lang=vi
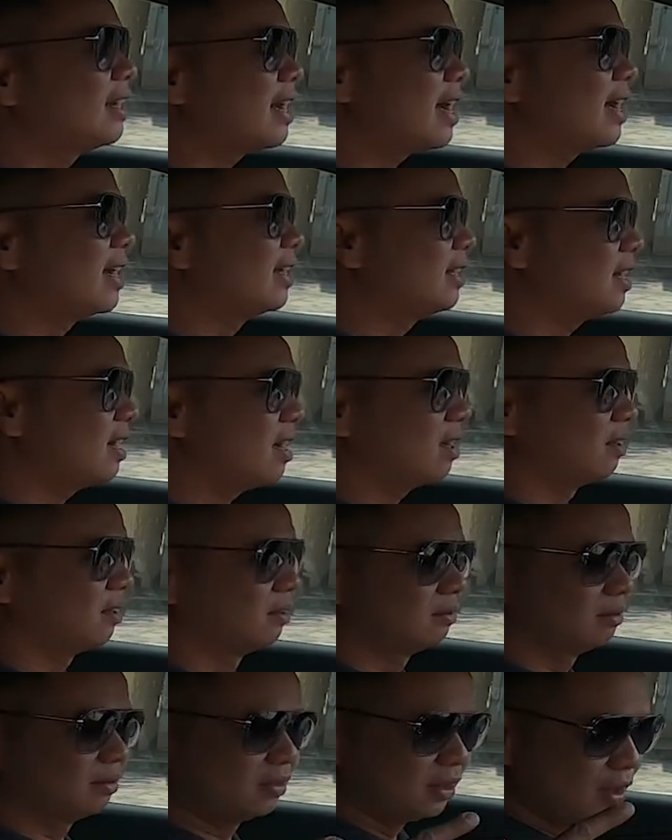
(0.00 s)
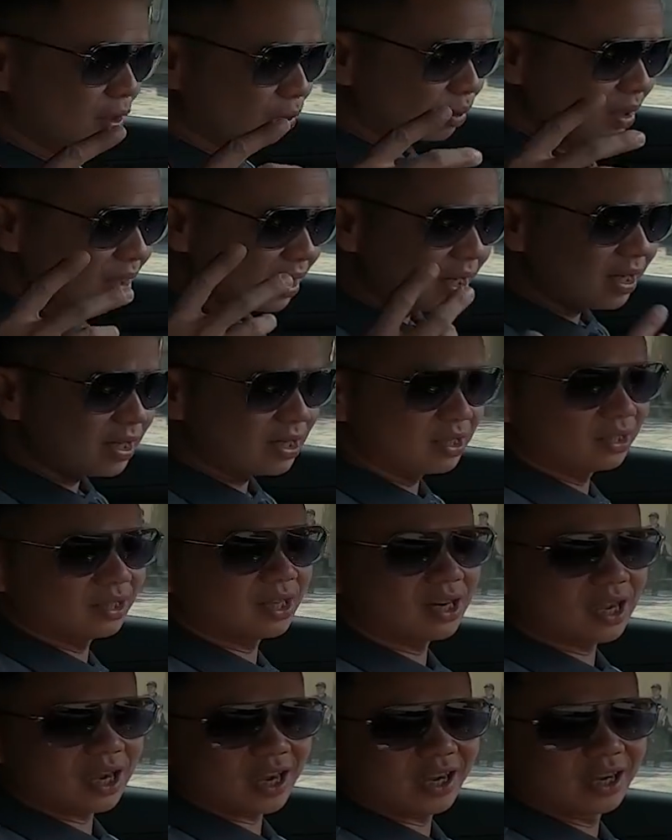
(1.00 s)
này nhá, nhiều tiện ích như thế
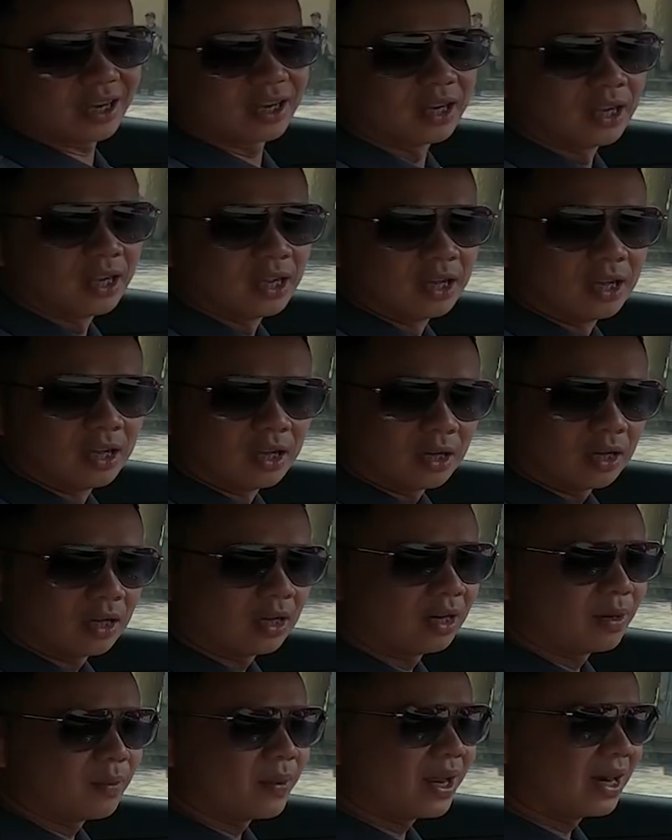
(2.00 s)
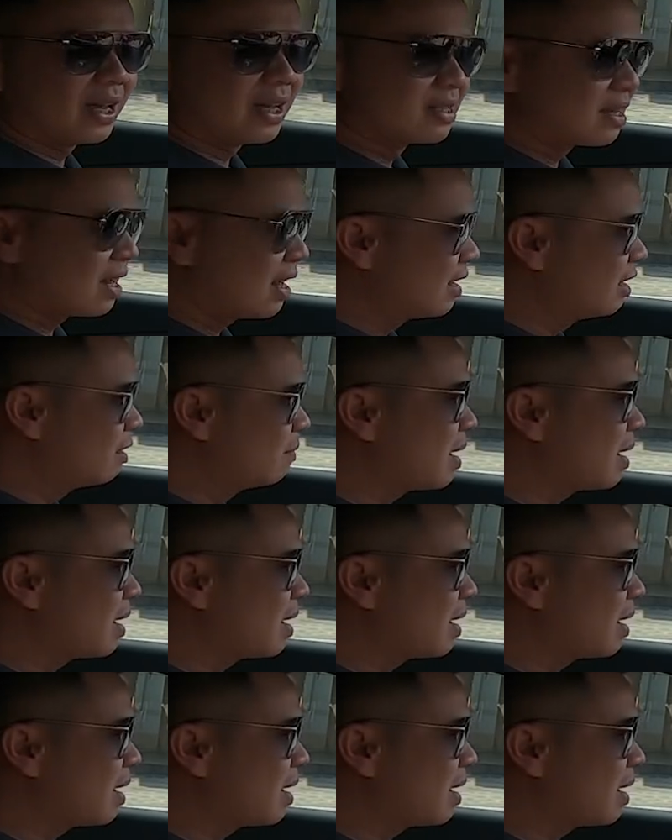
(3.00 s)
này mà lại chạy như